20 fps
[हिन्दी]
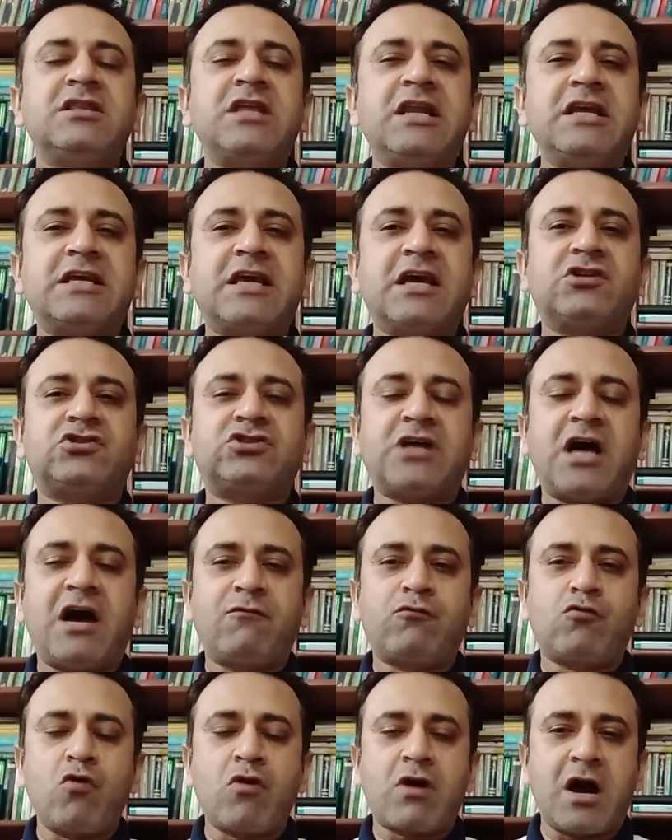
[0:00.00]
तरीके
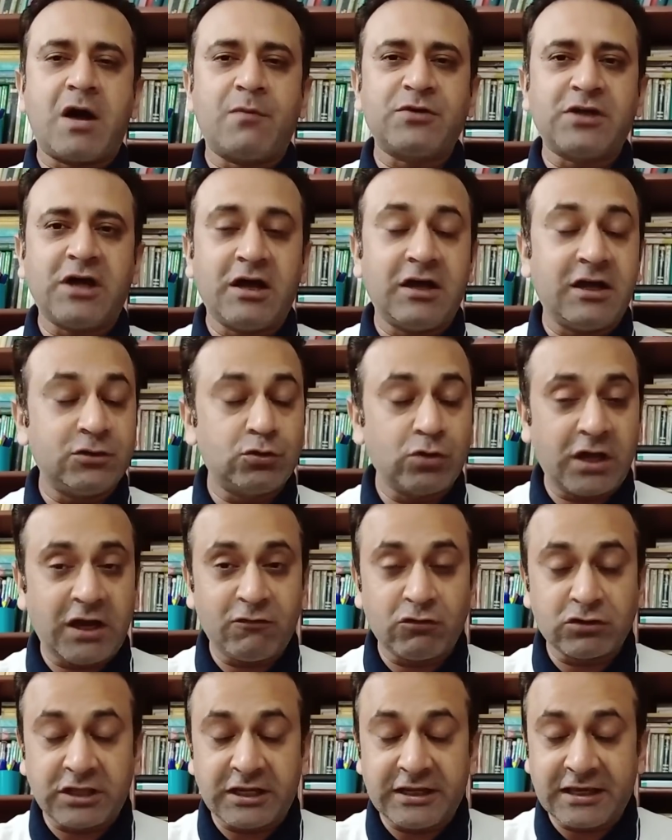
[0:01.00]
इंसाफ को कामया जो है
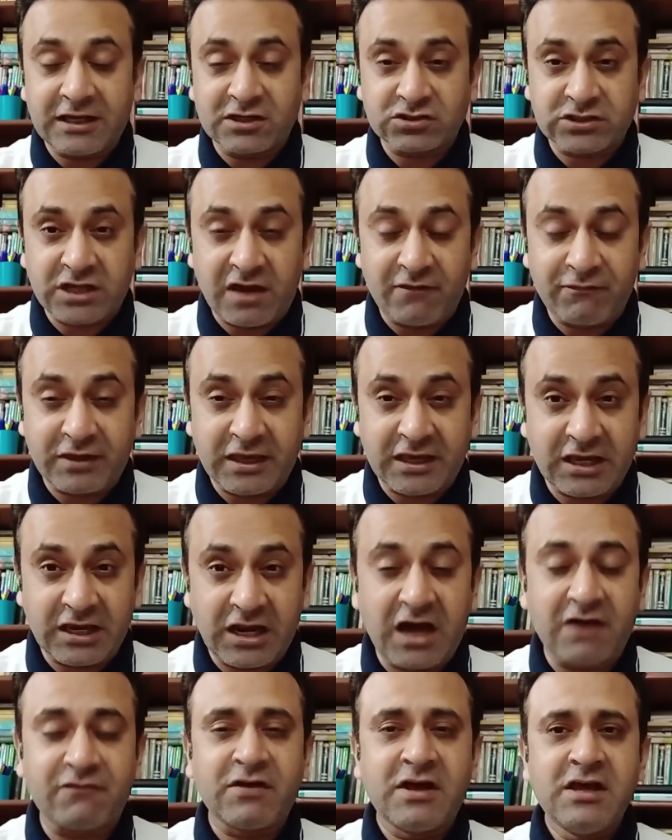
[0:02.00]
वो तरीके इंसाफ के
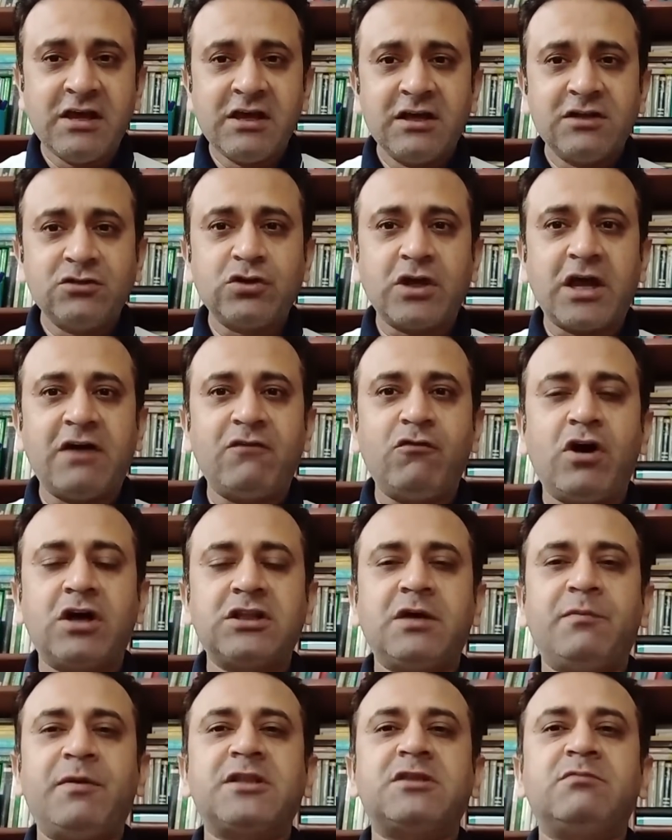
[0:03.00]
ख़िलाफ़ जो है वो
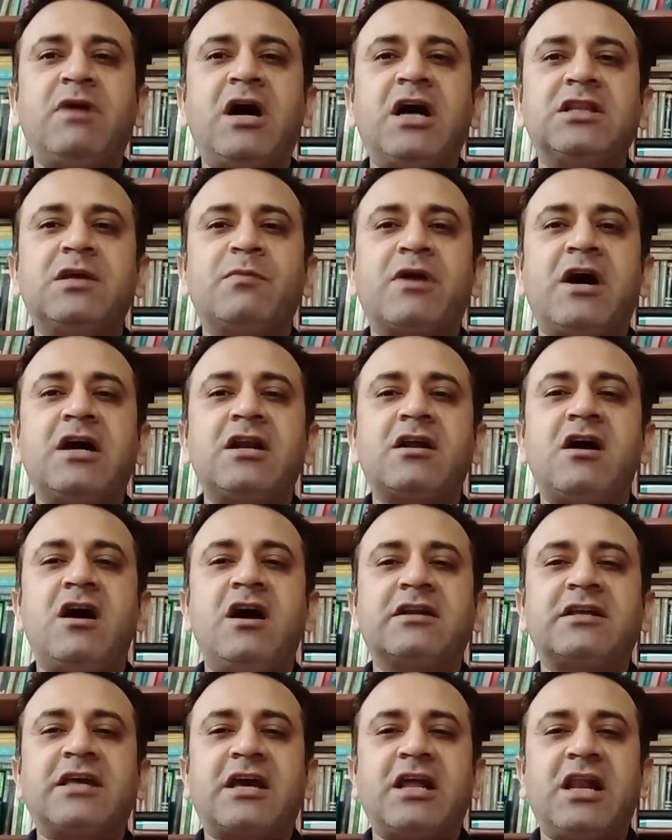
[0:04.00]
अदम अतमाद इमरान
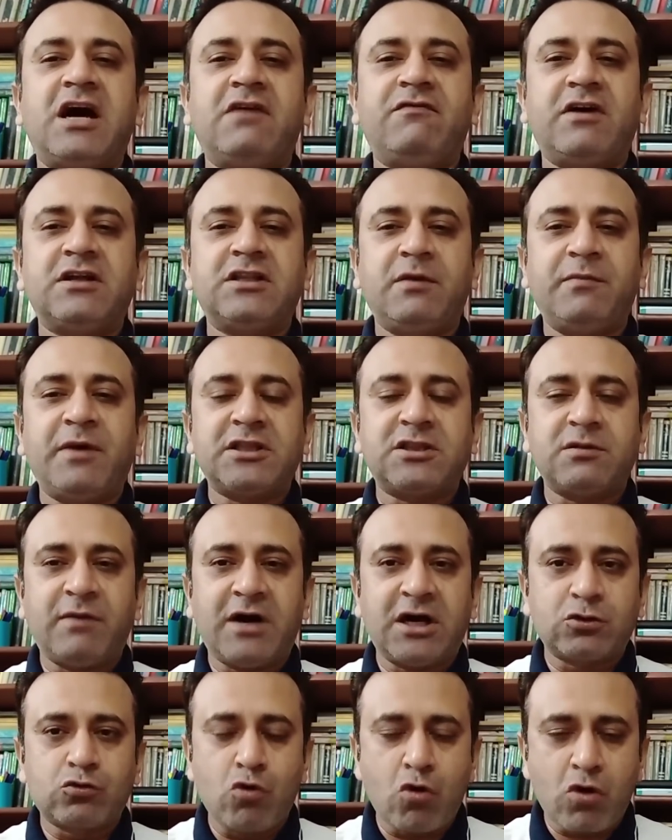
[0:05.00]
खान के खिलाफ अदम
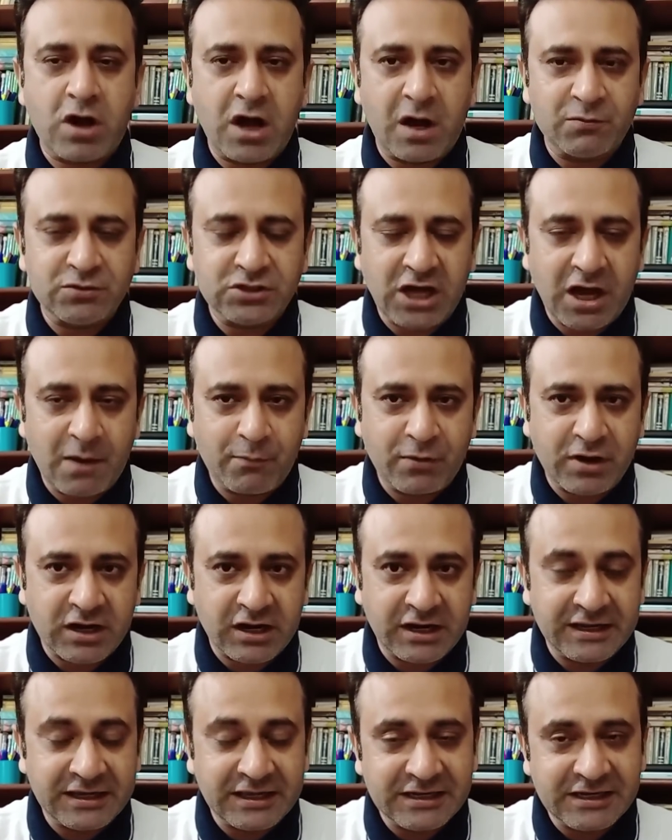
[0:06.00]
अतमाद को कामयाब
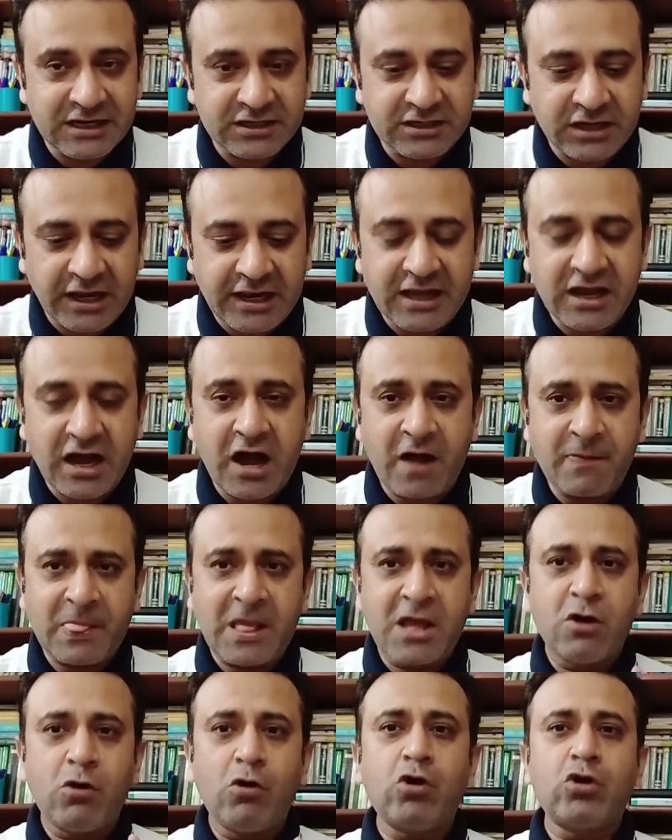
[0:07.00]
कराने के लिए डालेगा
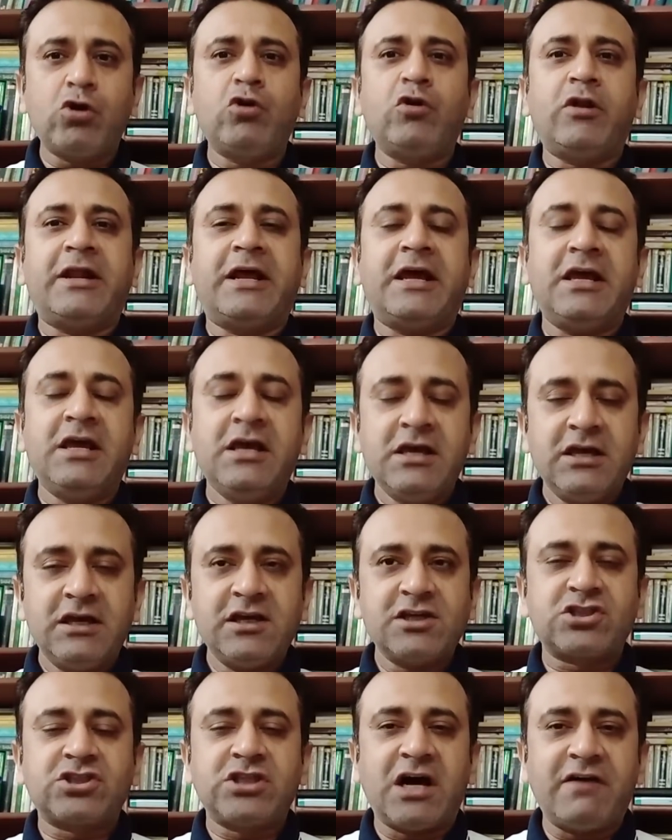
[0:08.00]
और उन्होंने
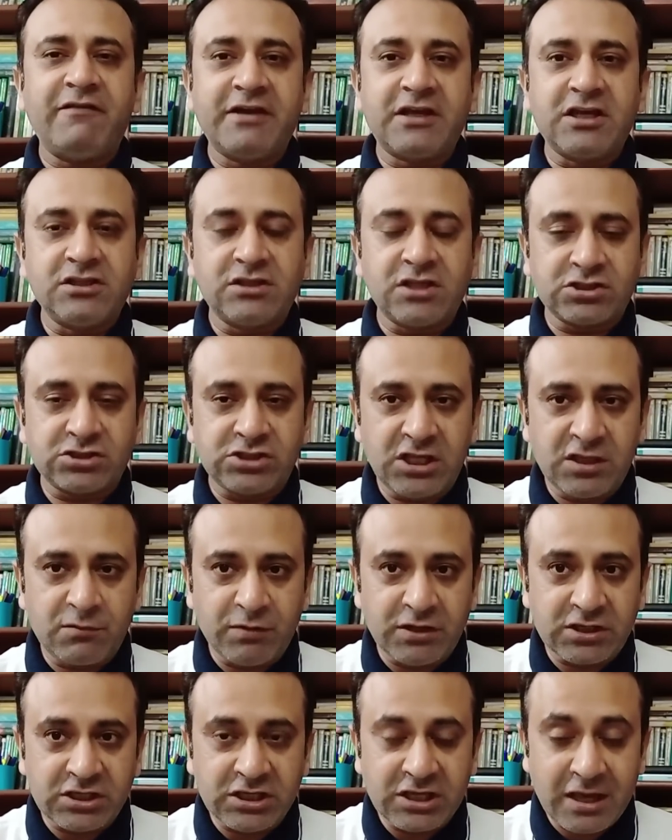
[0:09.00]
इस दावे की तस्दीक
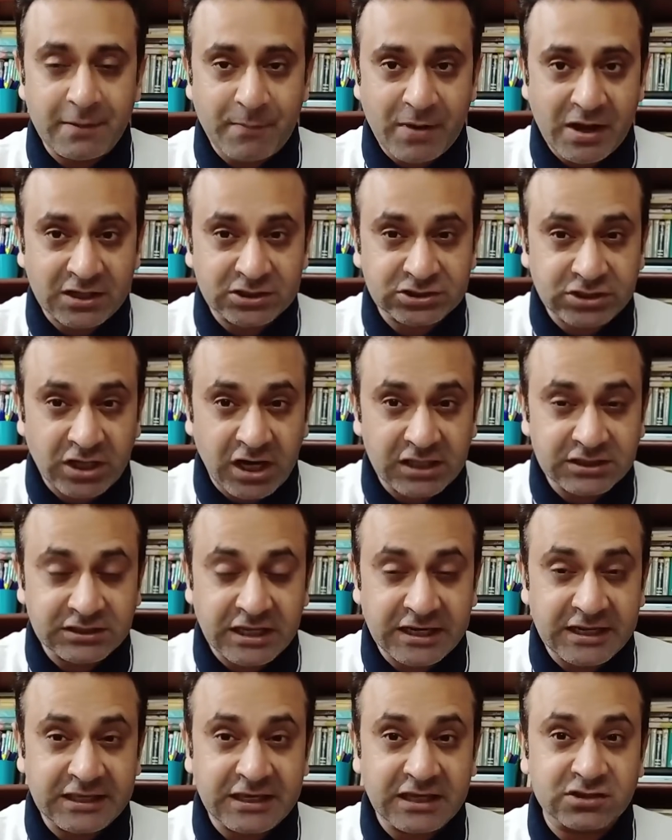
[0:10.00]
भी की कि पाकिस्तान
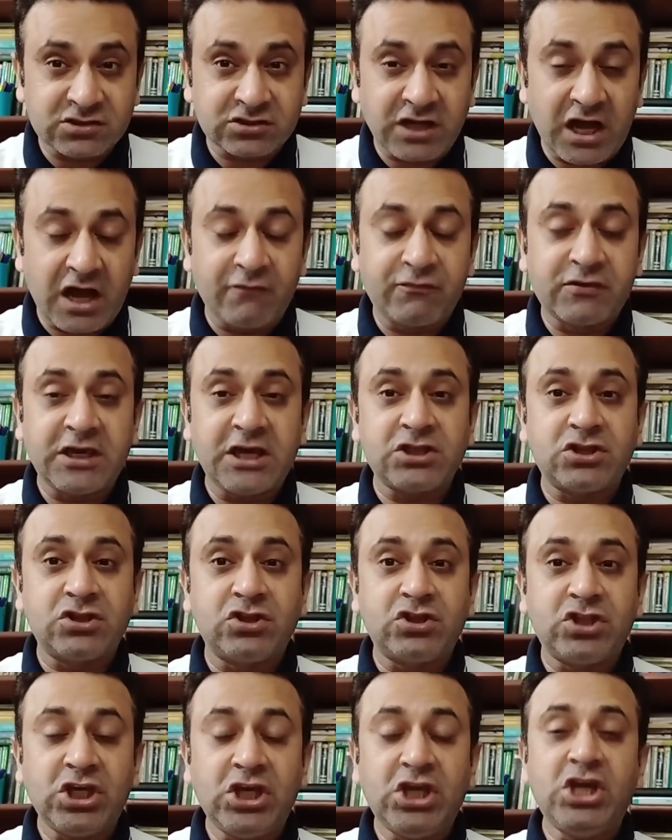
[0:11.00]
तरीके इंसाफ के
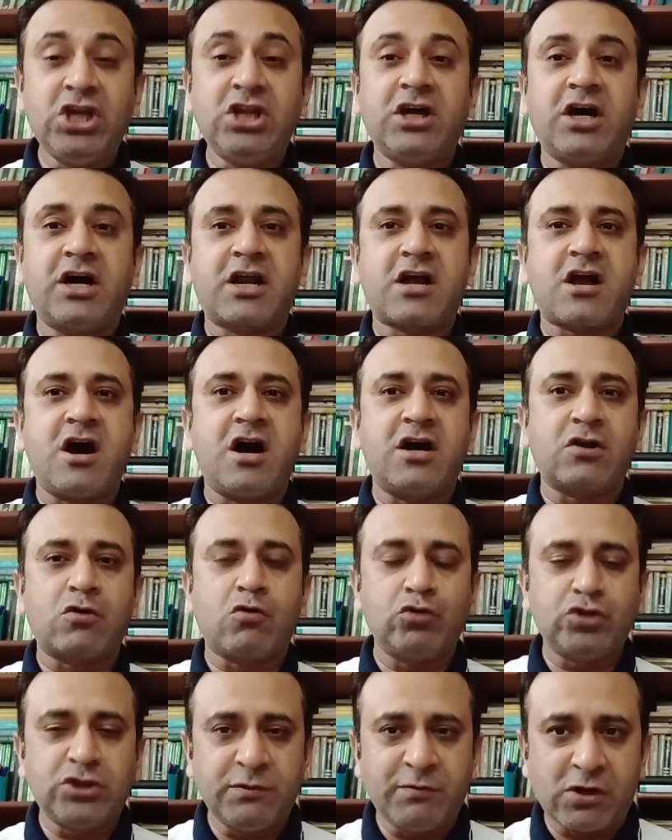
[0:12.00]
तीन अरकान
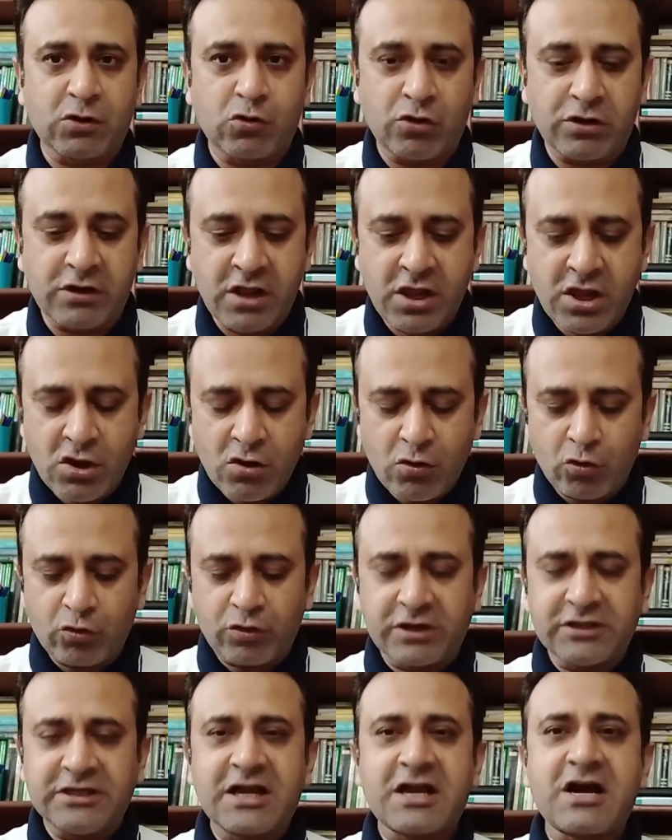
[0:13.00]
को जी बिल्कुल
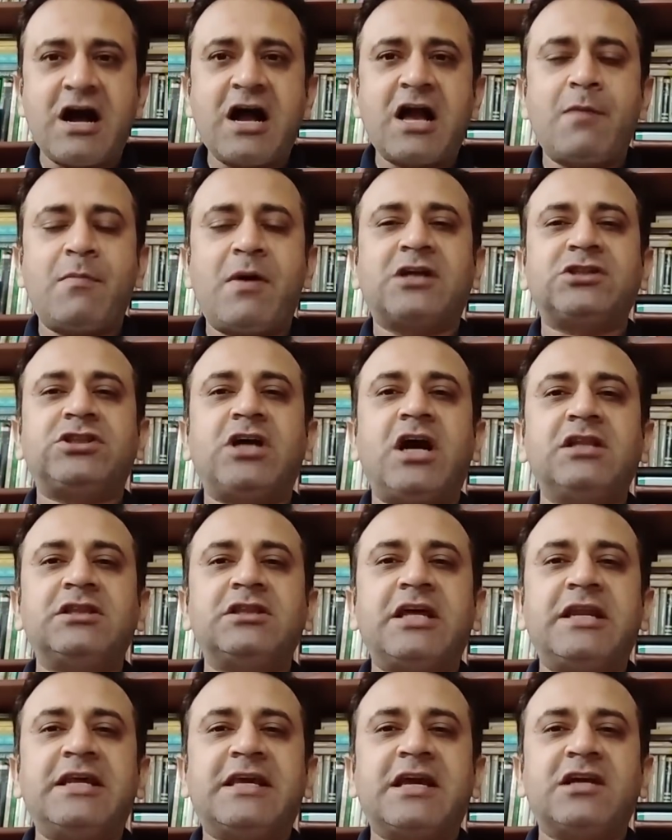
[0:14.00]
उन्होंने यह कहा कि पाकिस्तान
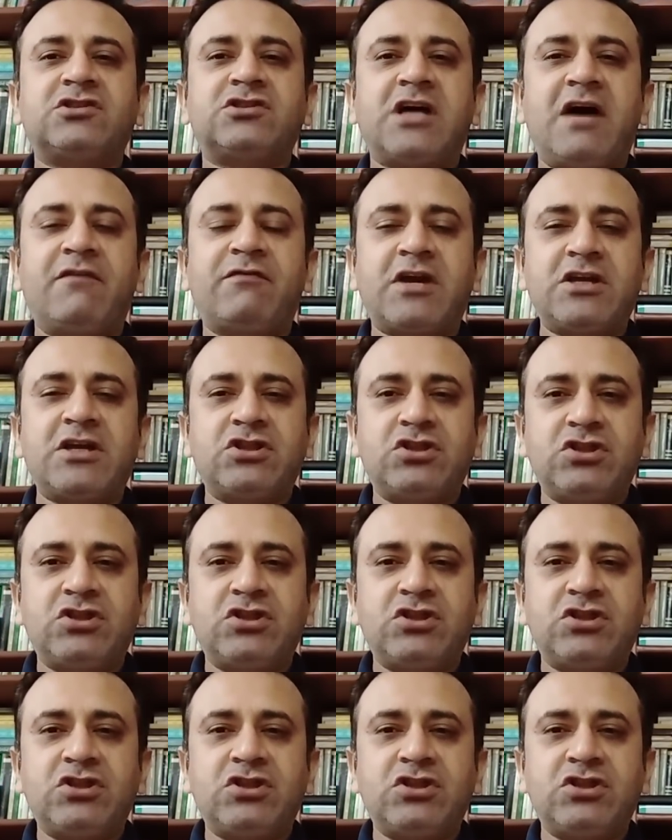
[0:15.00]
तरीके इंसाफ के